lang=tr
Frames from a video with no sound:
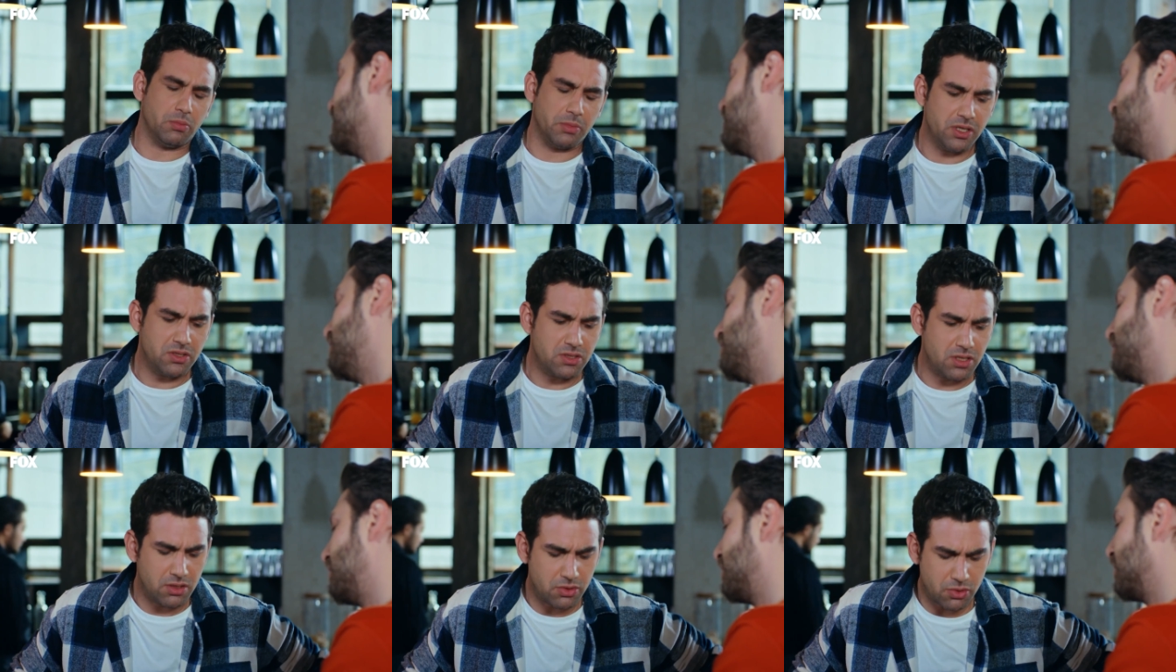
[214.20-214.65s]

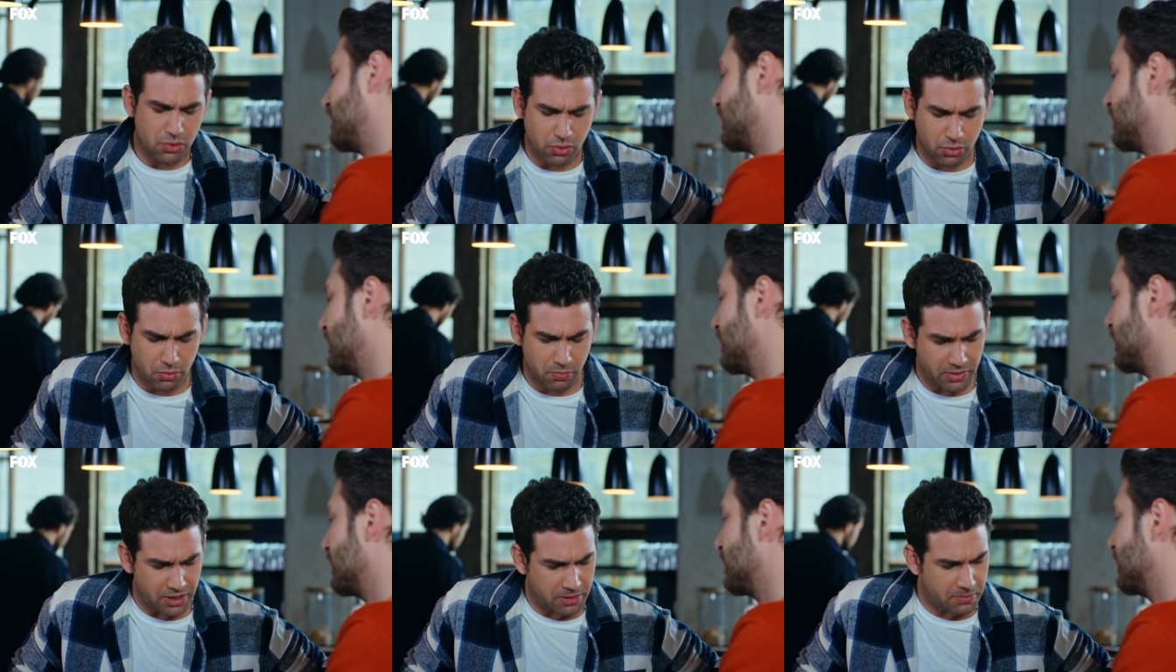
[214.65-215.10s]
olmaya
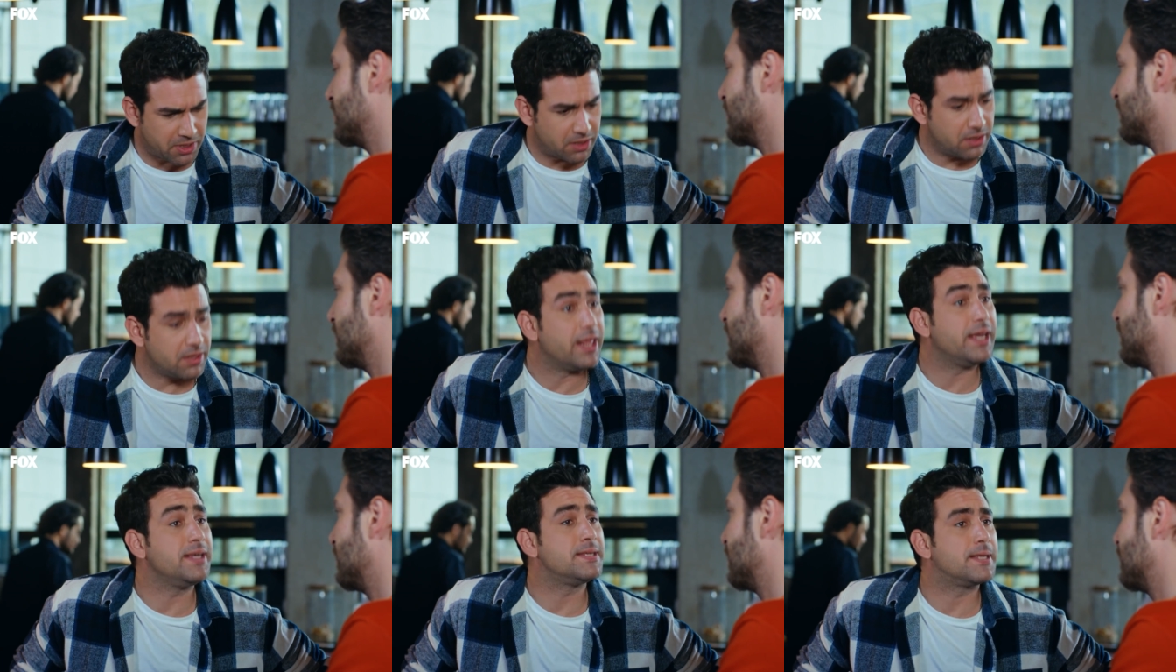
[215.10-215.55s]
çalışıyorum bilimin.
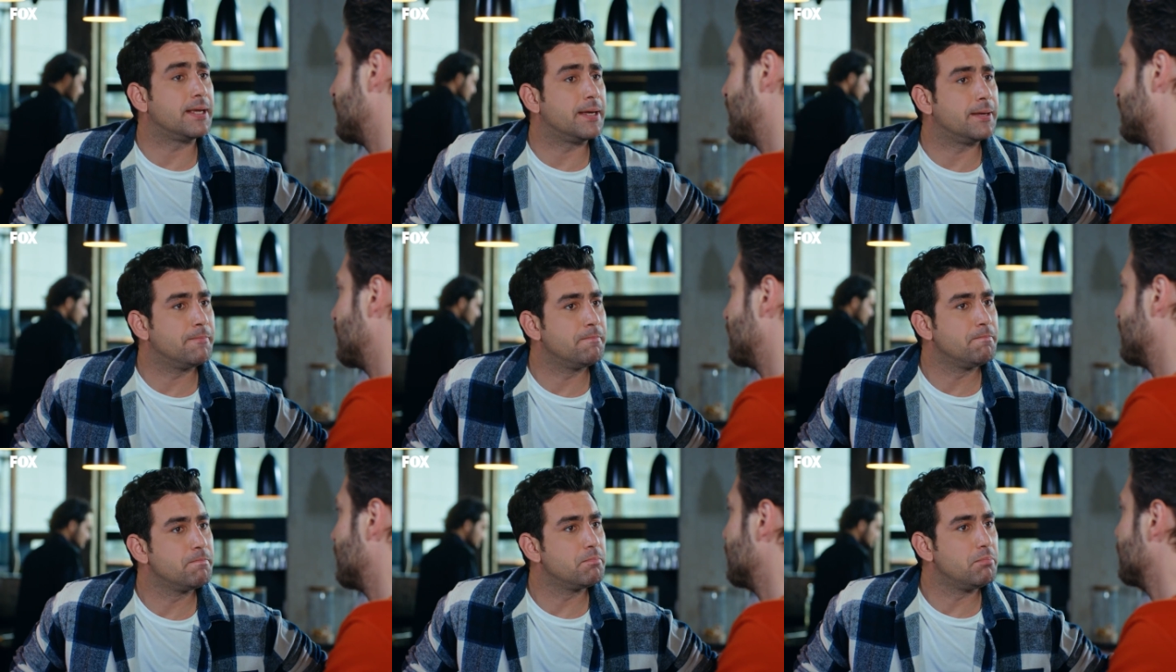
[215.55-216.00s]
Neyse
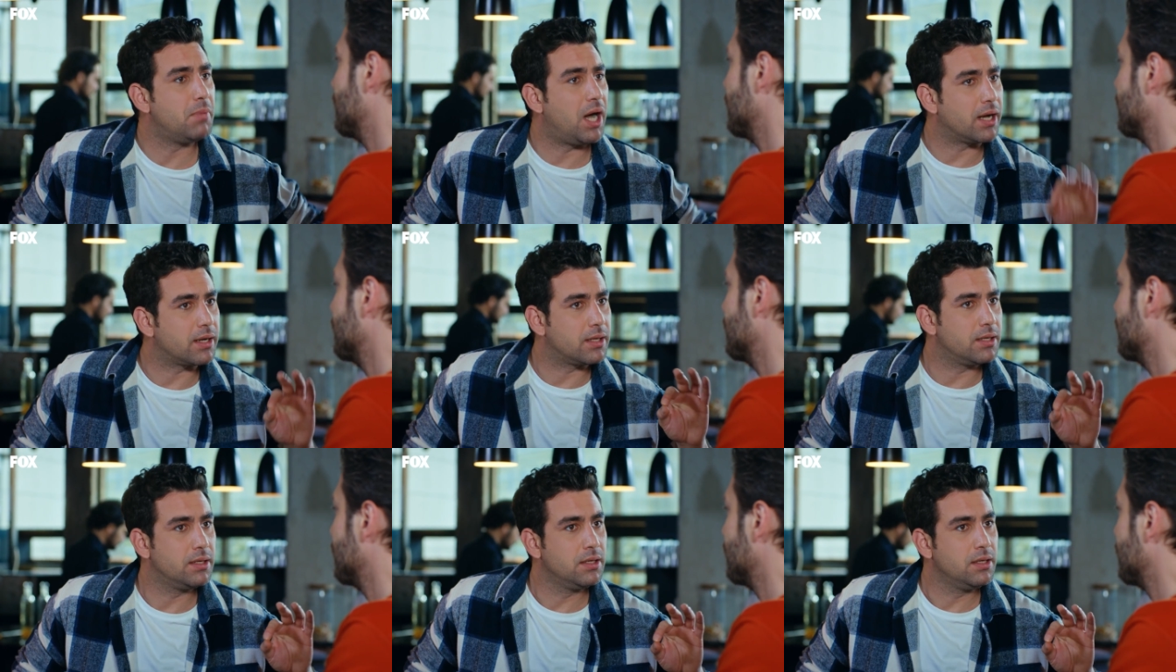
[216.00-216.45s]

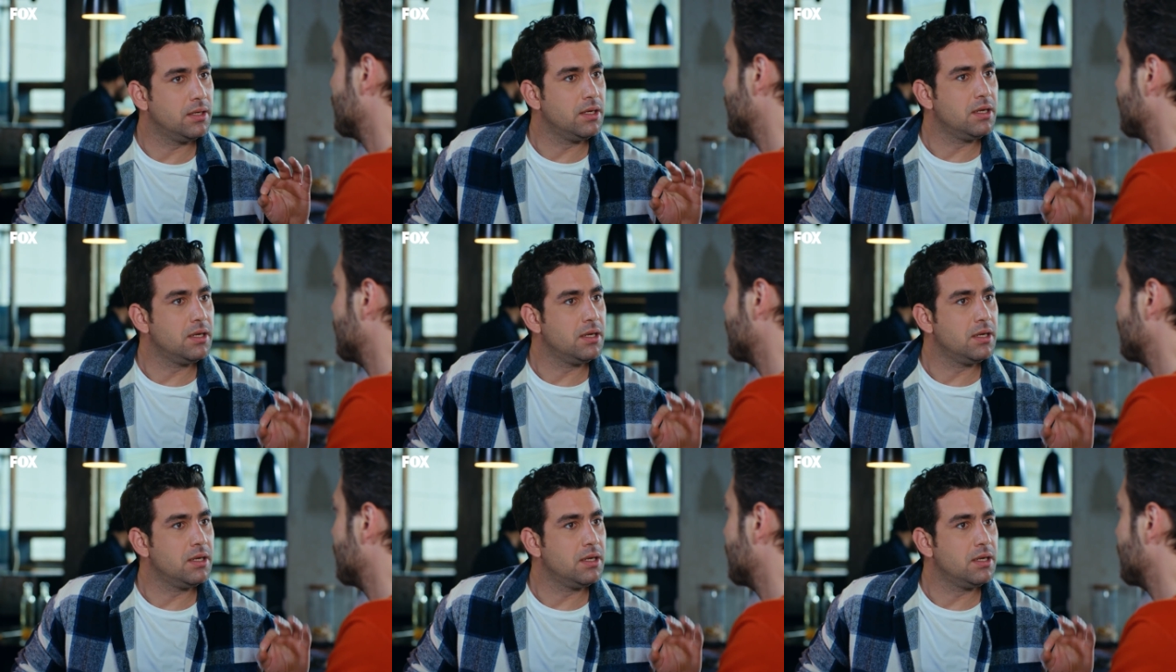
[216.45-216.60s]
bak.